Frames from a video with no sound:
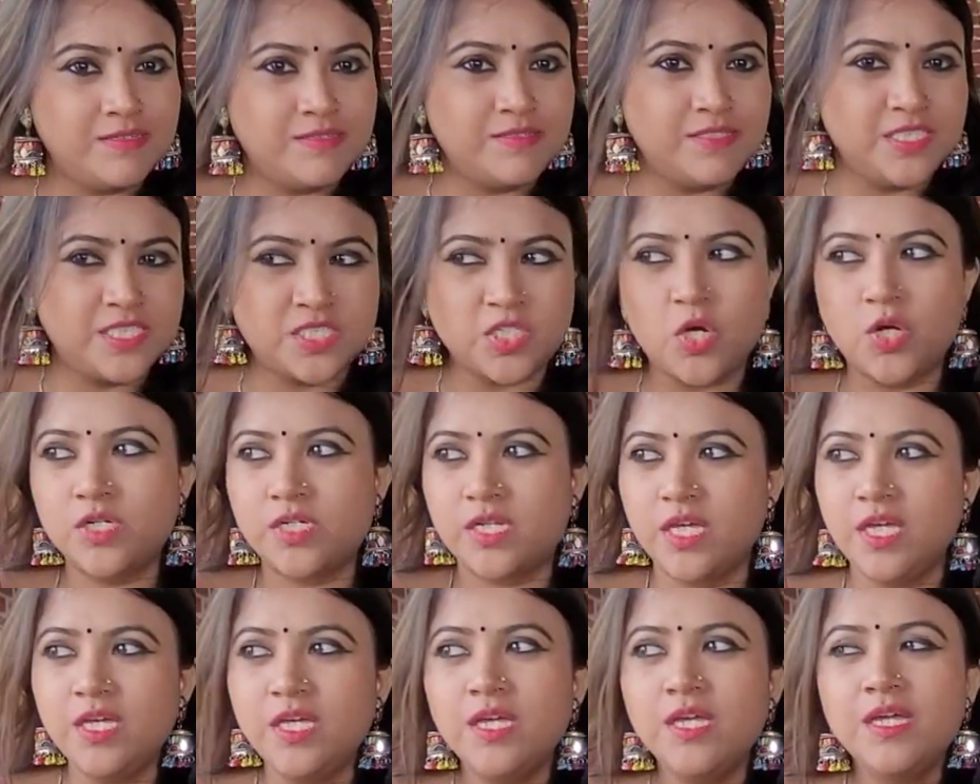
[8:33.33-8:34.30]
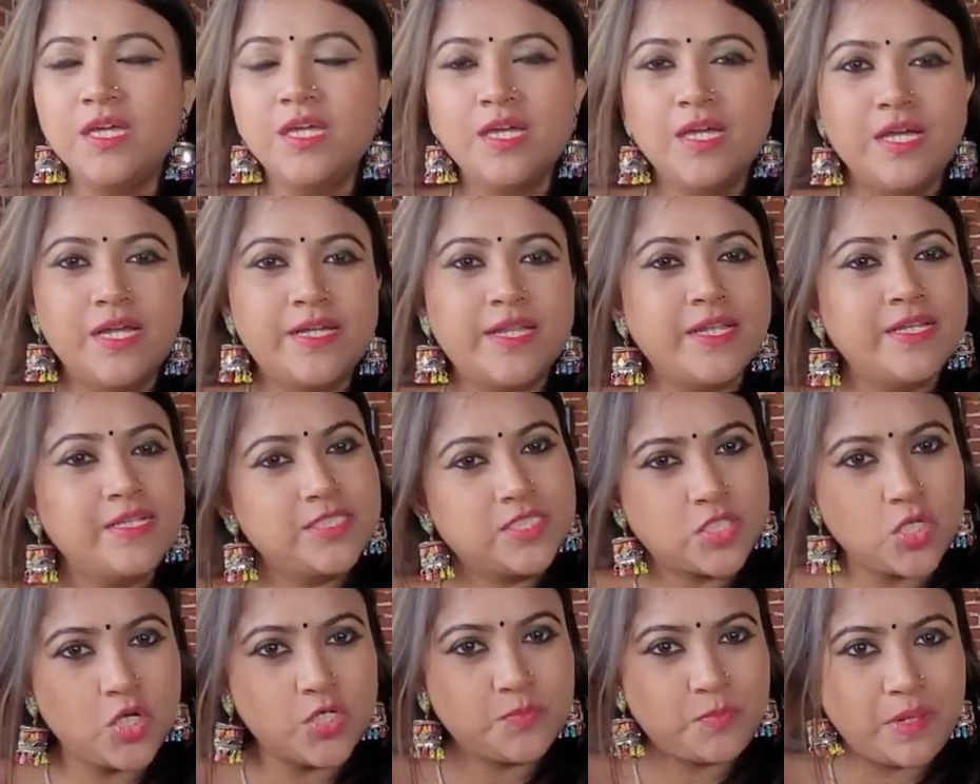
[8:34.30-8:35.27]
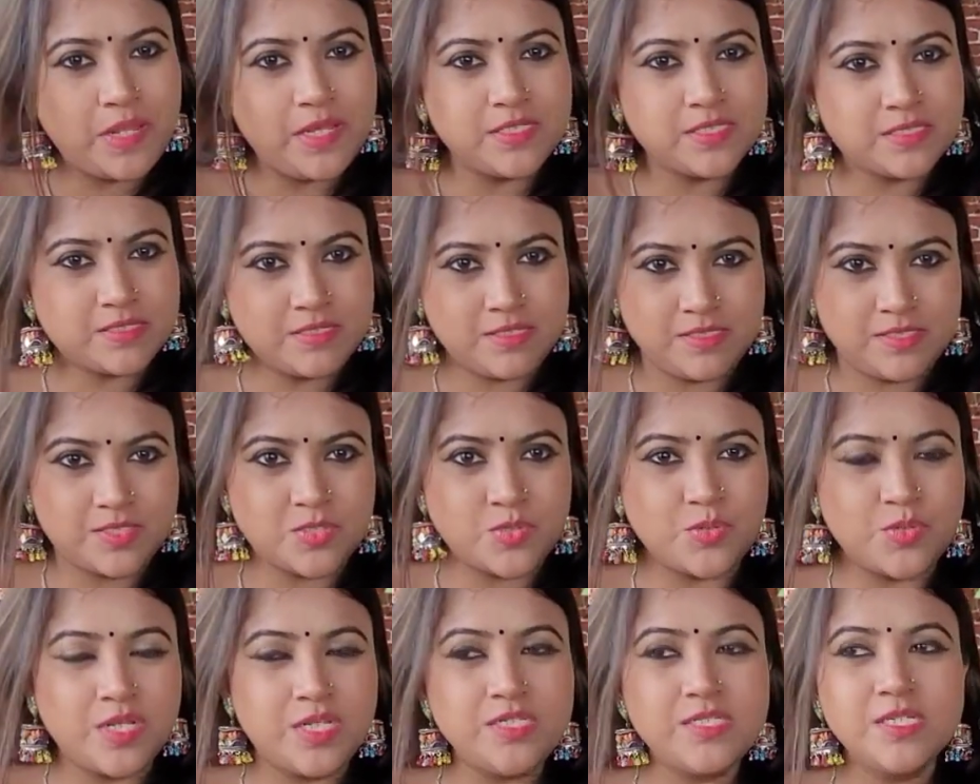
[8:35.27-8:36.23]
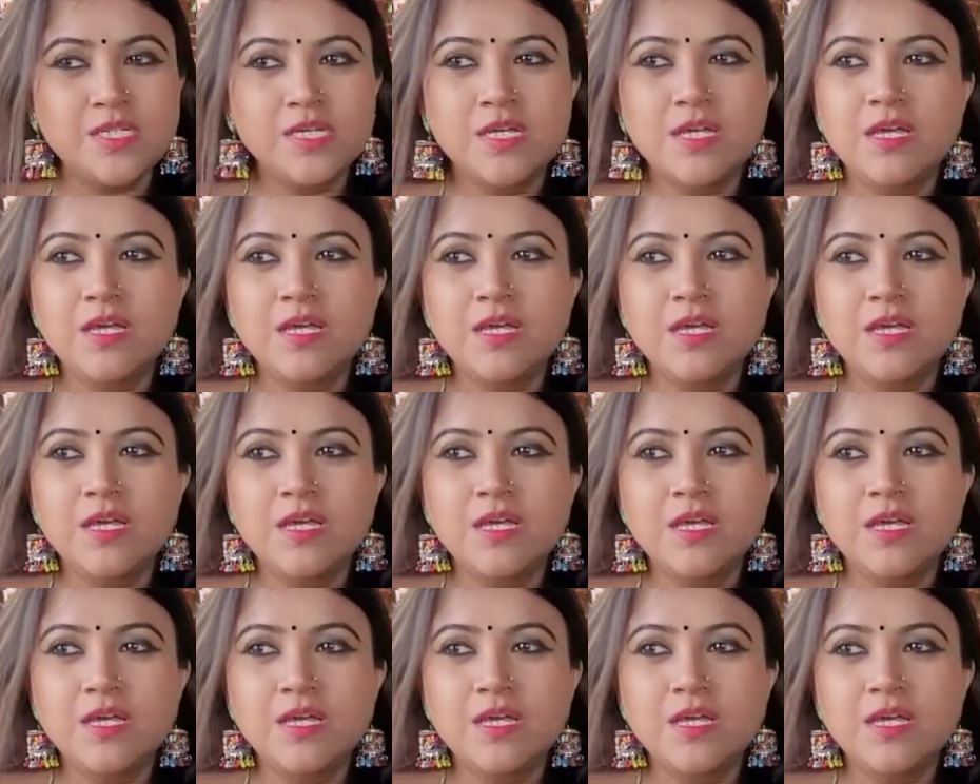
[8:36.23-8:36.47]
রিসর্টে এটা রিসর্ট প্লাস রেস্টুরেন্ট